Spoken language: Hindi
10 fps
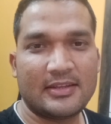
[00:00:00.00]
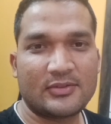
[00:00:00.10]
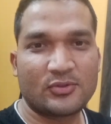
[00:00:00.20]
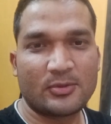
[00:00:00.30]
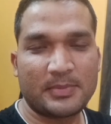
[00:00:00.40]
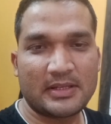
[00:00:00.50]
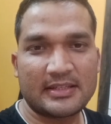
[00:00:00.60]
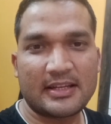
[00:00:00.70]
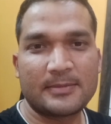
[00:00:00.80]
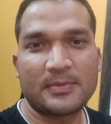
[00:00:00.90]

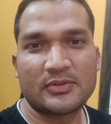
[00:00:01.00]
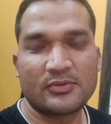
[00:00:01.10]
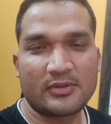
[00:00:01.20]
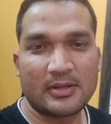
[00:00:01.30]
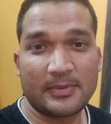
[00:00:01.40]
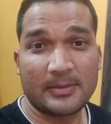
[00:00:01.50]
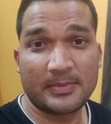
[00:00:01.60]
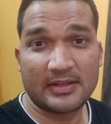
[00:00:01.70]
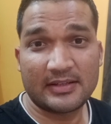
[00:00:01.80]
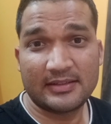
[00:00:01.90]
150 प्रश्नों का
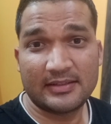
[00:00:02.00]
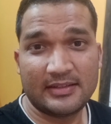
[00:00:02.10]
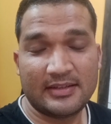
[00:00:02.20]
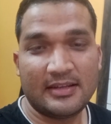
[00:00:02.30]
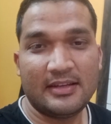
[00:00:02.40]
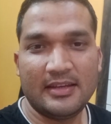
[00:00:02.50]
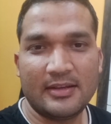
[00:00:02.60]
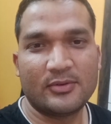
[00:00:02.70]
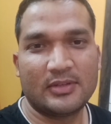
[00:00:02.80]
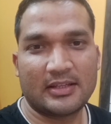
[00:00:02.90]
पेपर
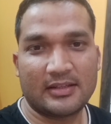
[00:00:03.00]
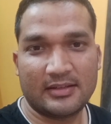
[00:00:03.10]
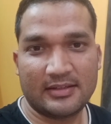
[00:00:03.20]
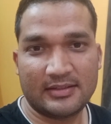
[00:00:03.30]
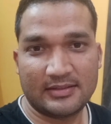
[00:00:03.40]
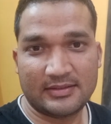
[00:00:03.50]
लीक हो जाता है